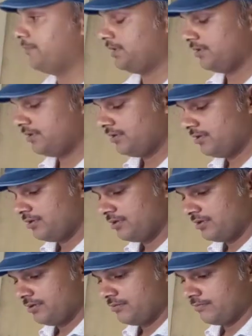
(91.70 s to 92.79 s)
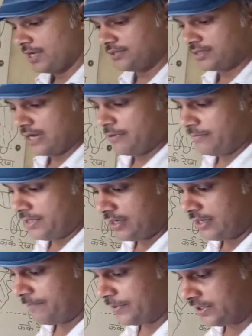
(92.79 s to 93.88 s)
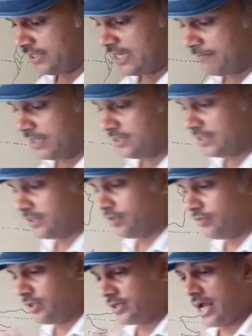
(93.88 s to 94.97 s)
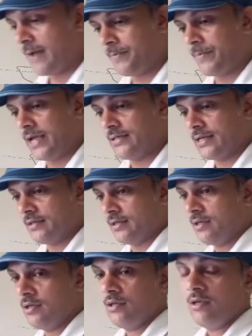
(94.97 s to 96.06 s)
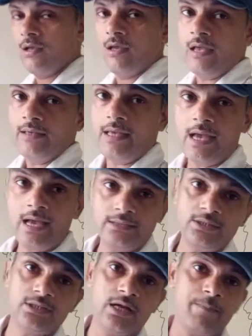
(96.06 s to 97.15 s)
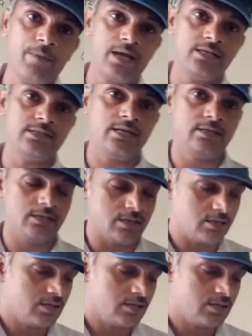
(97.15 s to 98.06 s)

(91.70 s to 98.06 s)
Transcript: में भाई साल भर में अगर पत्तियां एक बार झड़ती हैं तो ये कहाँ पे पाए जाएंगे ये ऐसे जगह पाए जाएंगे